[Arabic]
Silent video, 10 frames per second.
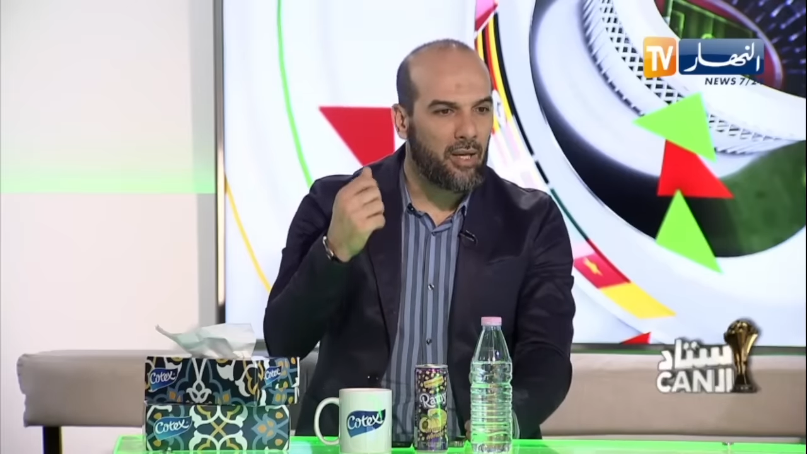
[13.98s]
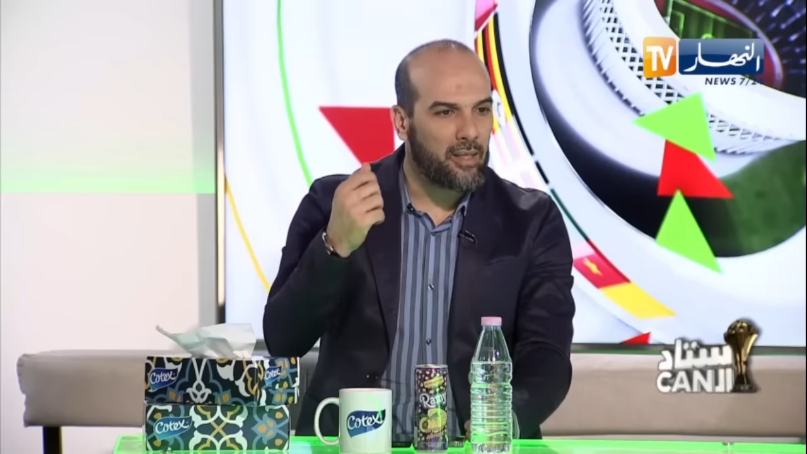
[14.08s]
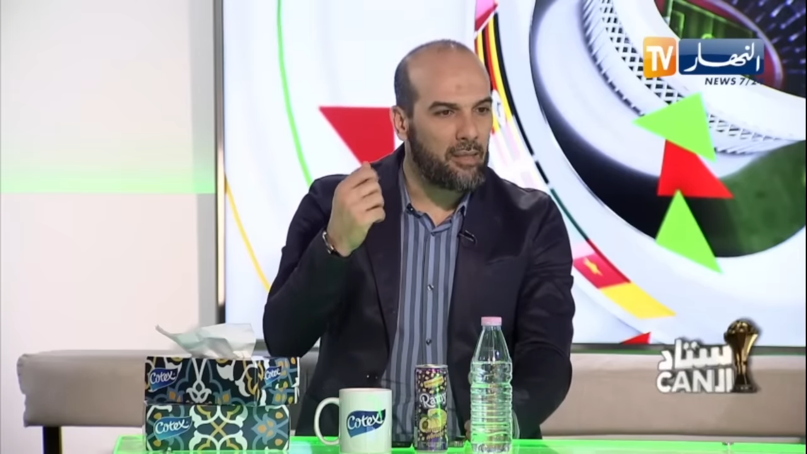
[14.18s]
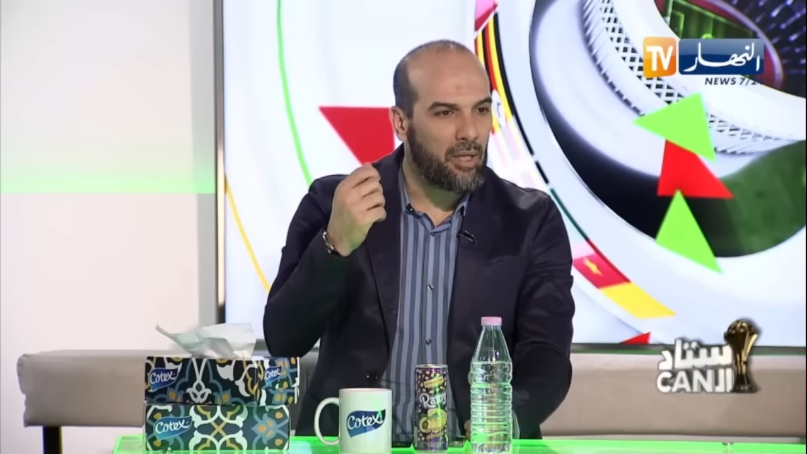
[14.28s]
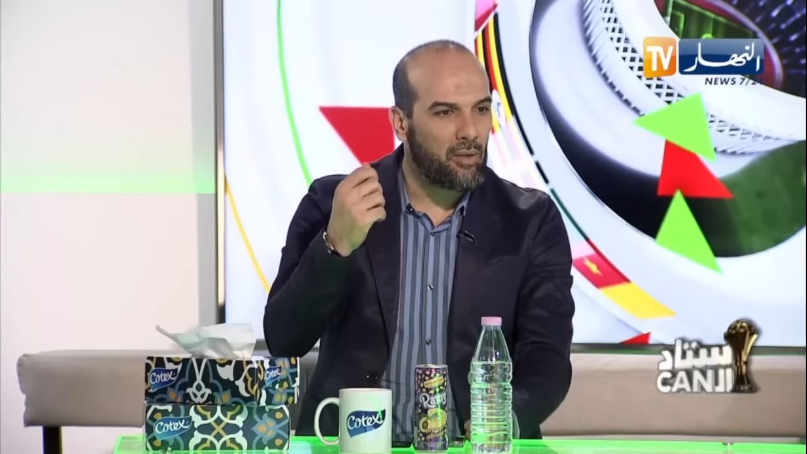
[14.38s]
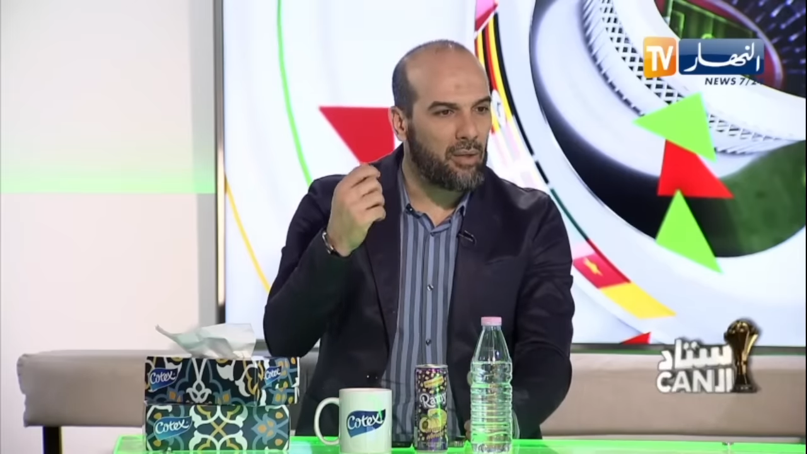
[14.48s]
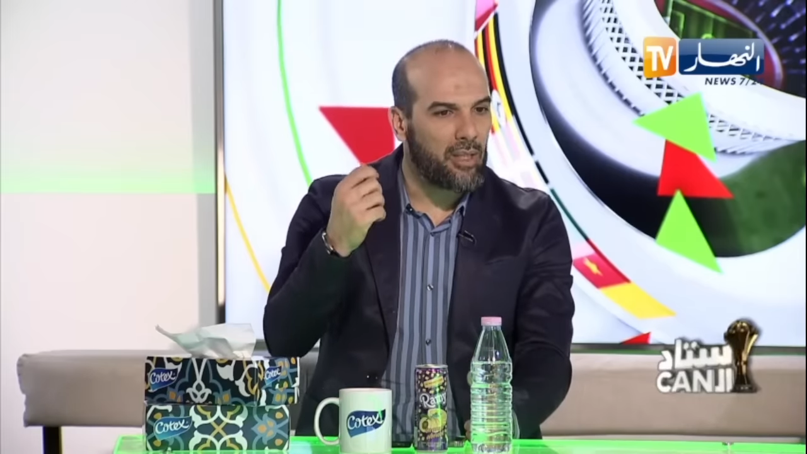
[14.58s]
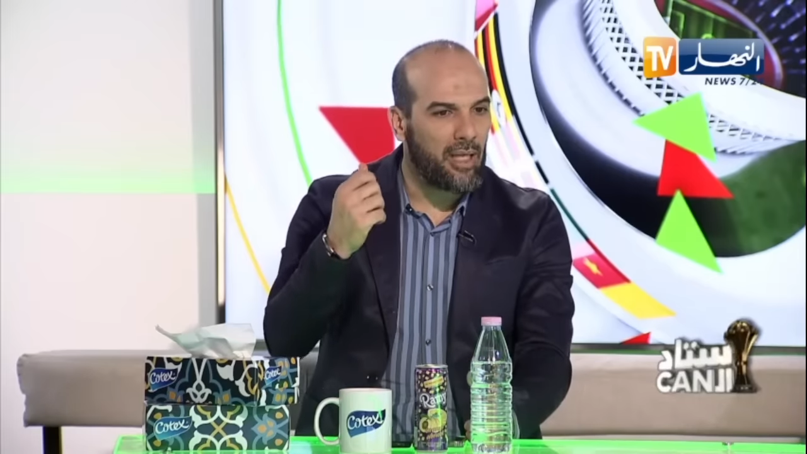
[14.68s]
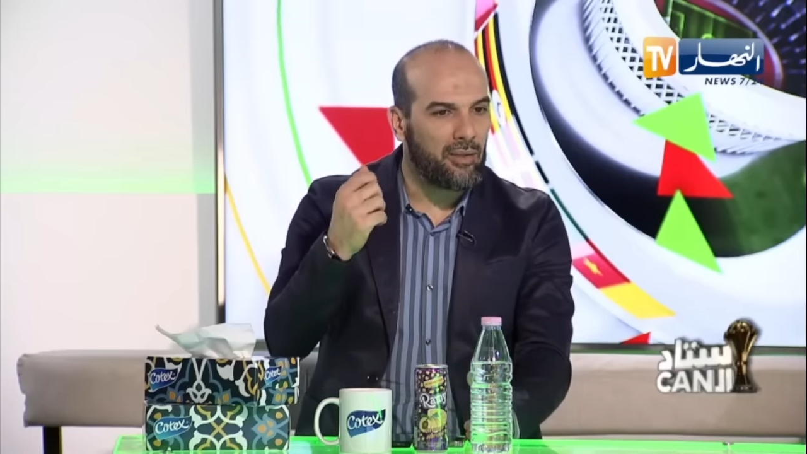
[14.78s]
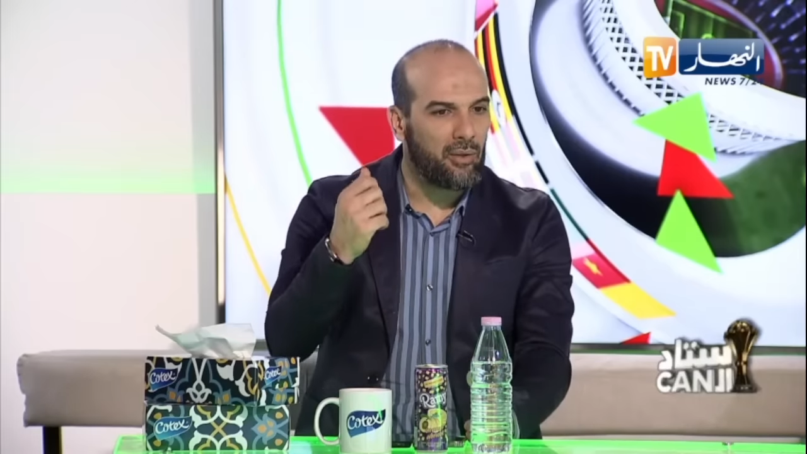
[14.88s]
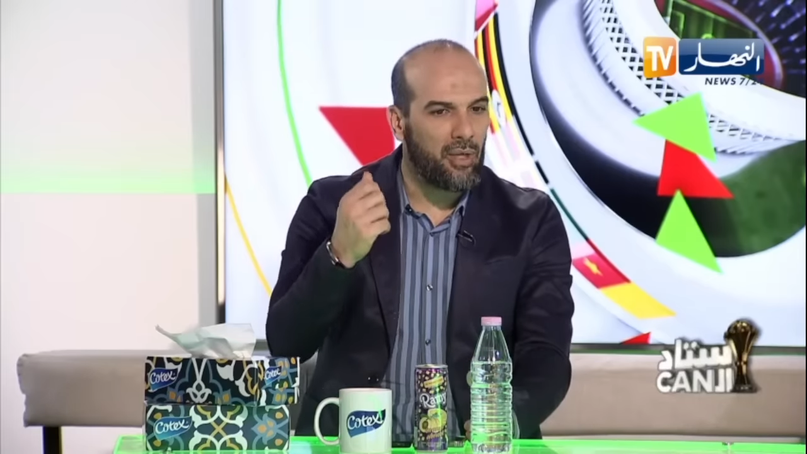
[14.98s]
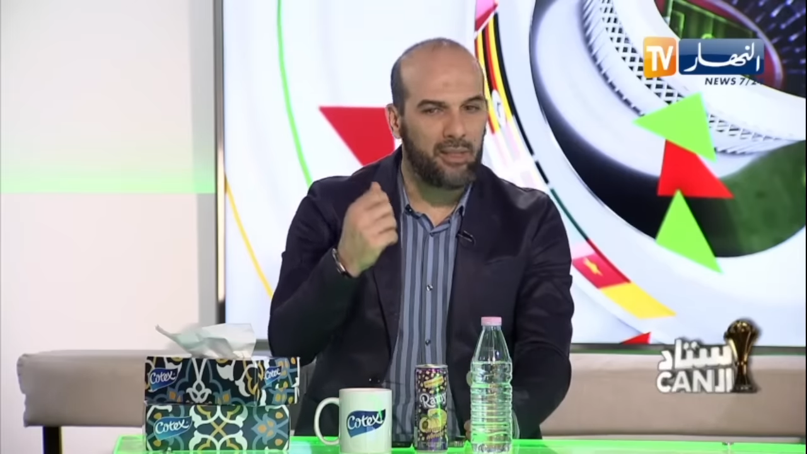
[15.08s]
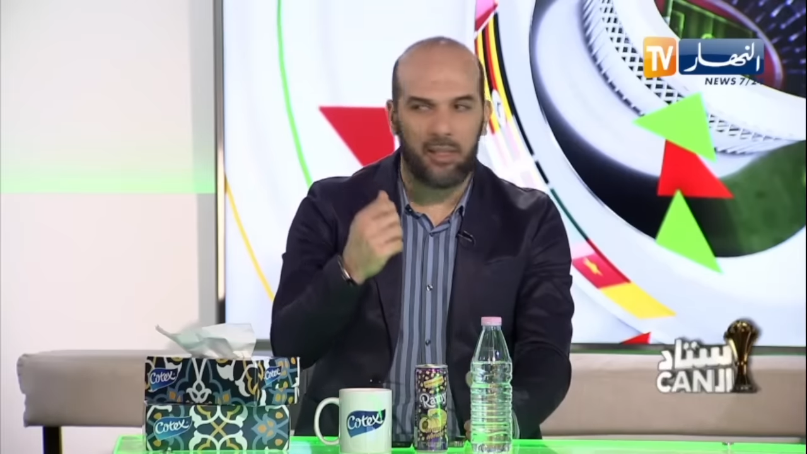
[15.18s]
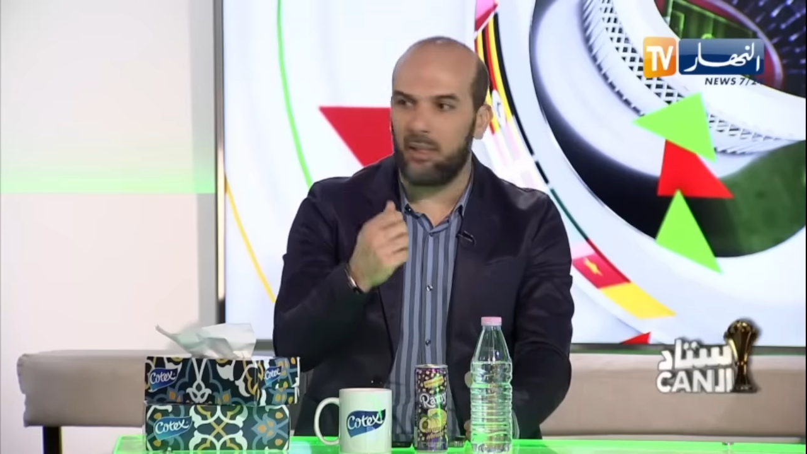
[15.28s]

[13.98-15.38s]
كيما يقول لك عنده هذيك